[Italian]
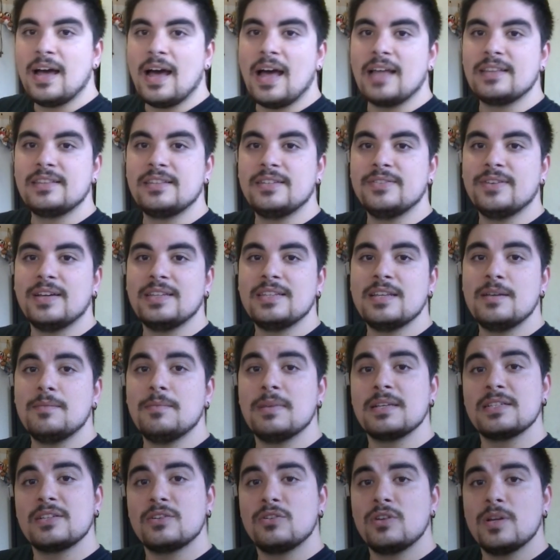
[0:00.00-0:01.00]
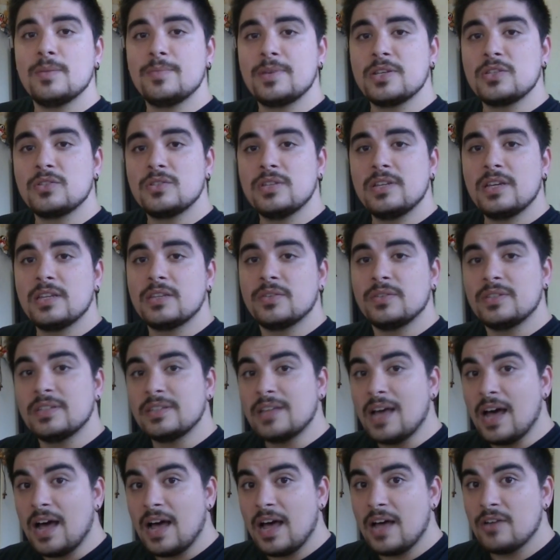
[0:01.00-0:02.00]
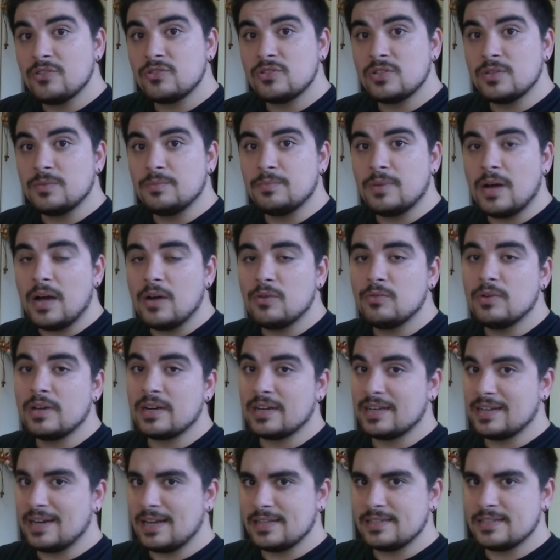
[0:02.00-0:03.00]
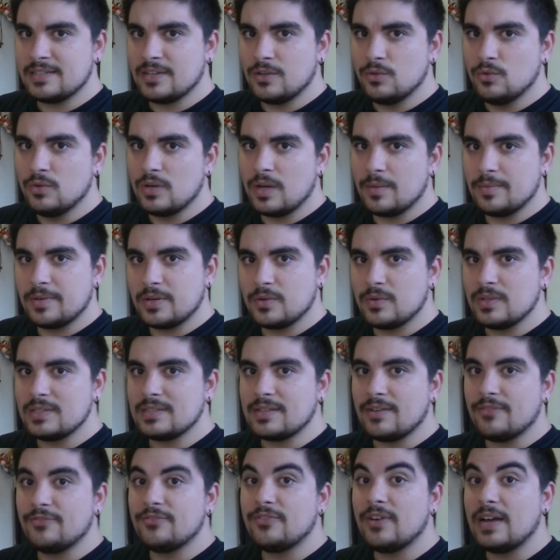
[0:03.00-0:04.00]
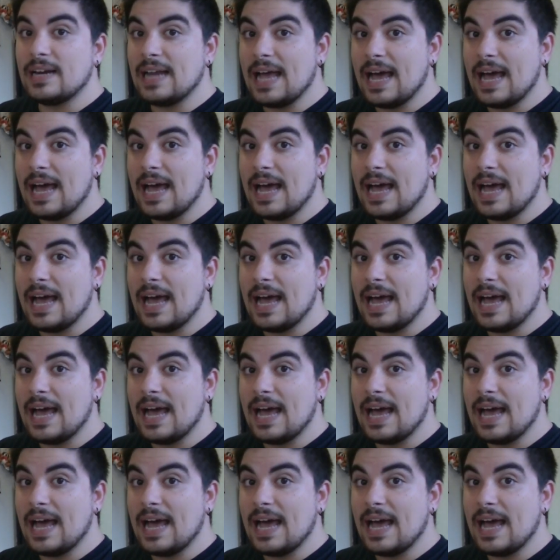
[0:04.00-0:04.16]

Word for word: Attiva del masalone preso direttamente da Austin Power, grazie Luca per questa fan